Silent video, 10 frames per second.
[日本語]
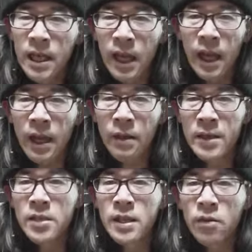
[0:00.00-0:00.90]
えー、
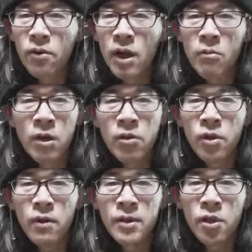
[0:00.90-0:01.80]

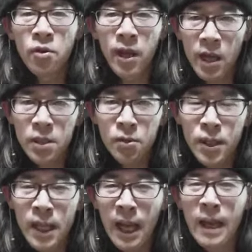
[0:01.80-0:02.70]
ファッツサウンドラボラトリーはそれを継承
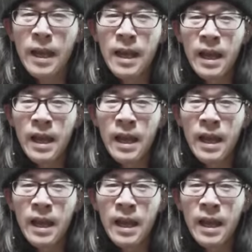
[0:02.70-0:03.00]
して、